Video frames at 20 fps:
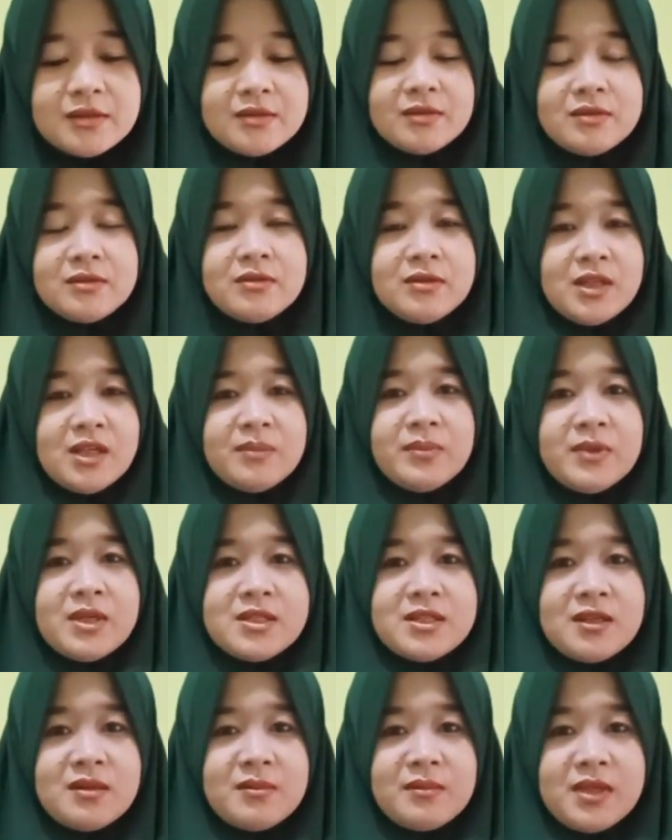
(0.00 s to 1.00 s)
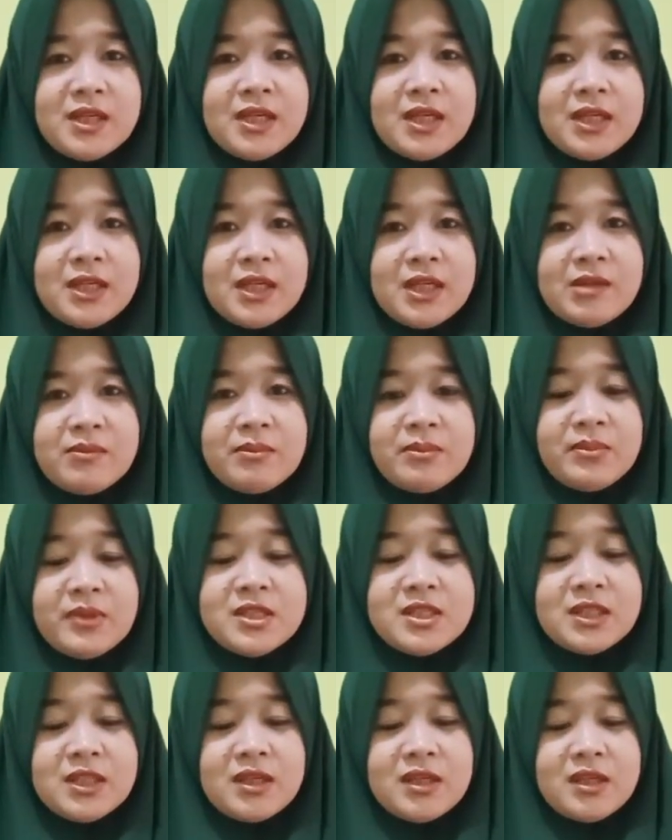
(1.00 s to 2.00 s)
Gula pasir merek GMP
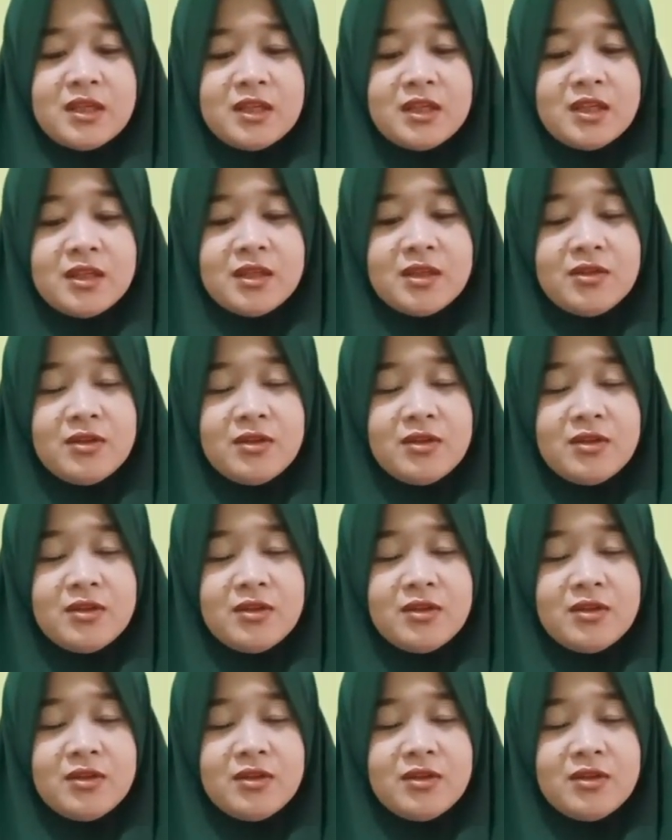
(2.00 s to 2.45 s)
setengah kilo